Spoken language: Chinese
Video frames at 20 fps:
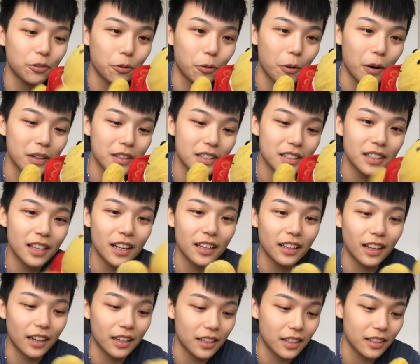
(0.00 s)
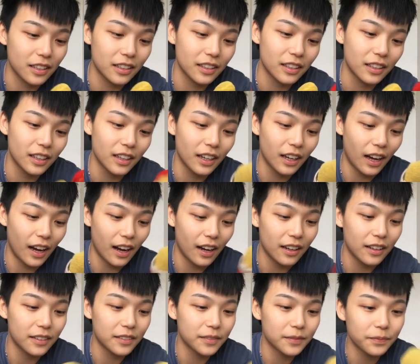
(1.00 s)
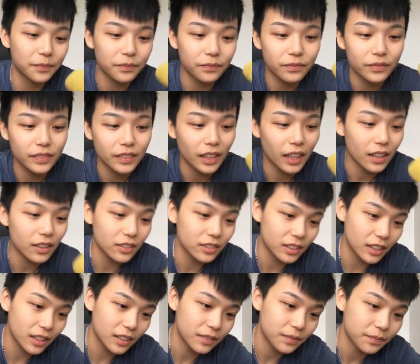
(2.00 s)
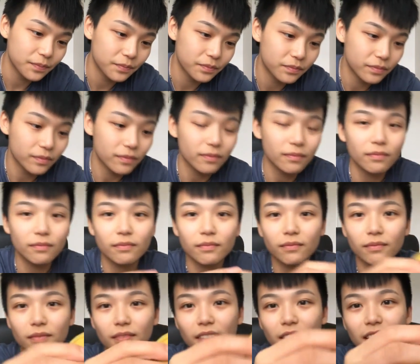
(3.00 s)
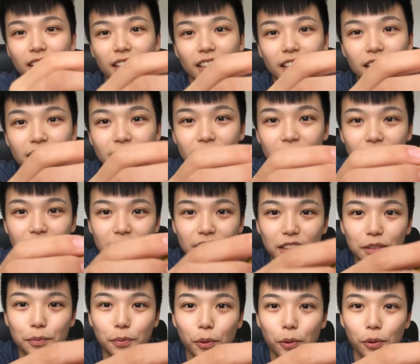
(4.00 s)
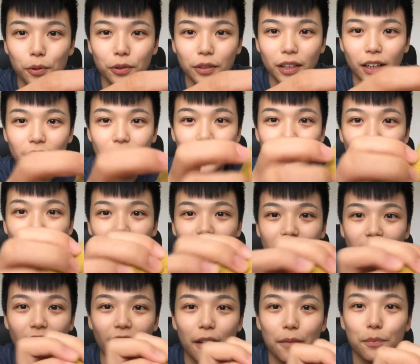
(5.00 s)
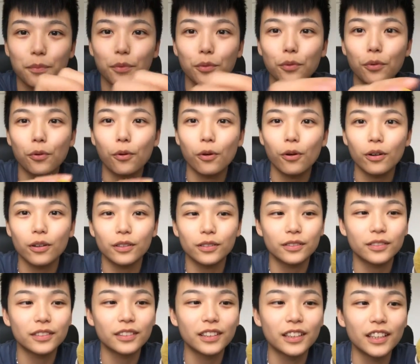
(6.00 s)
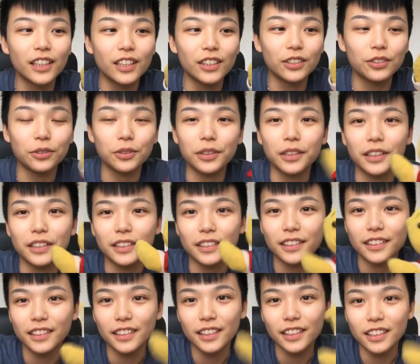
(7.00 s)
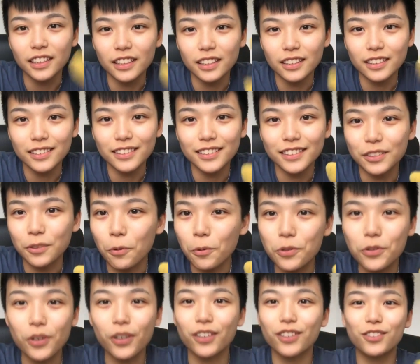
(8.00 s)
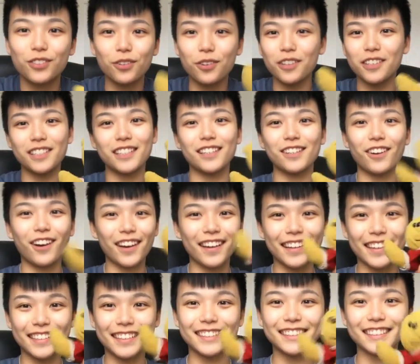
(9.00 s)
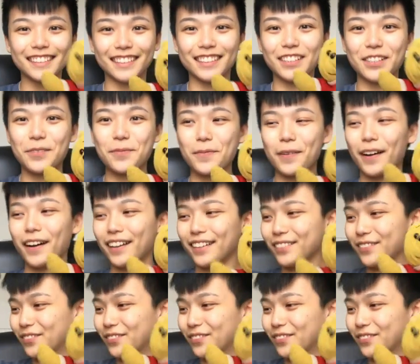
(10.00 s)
我忘记他哪里啊？他好像这里是破掉的，哈，他还补过，所以我觉得最奇怪应该是这个吧。